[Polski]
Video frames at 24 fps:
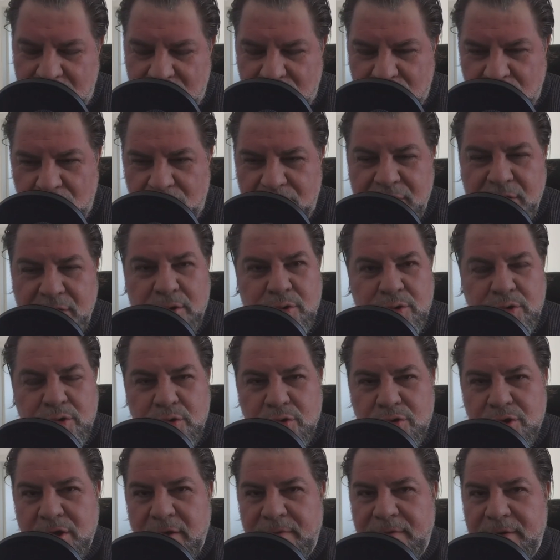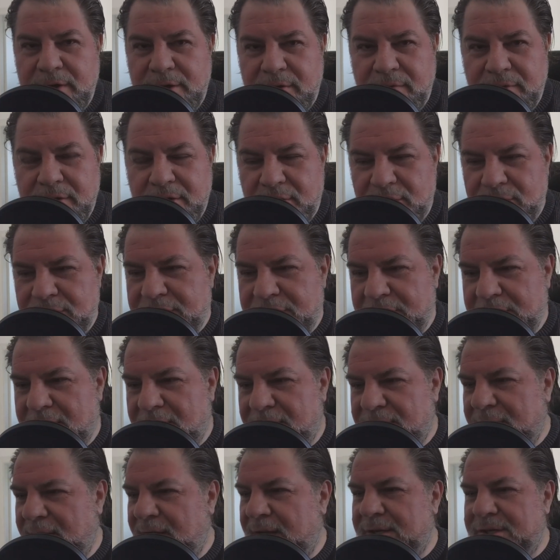głównie luksusowe do wykończenia
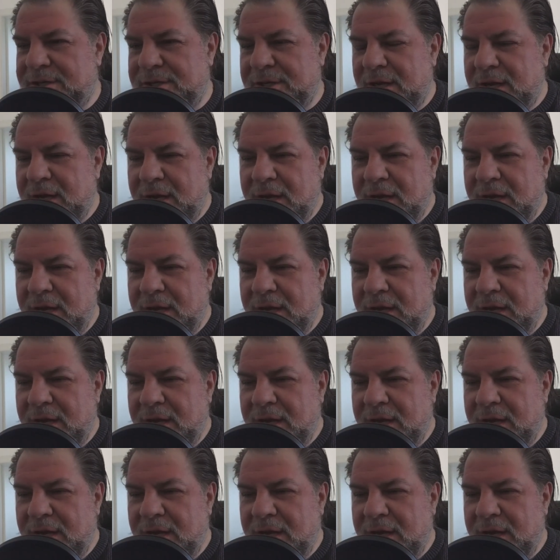wnętrz.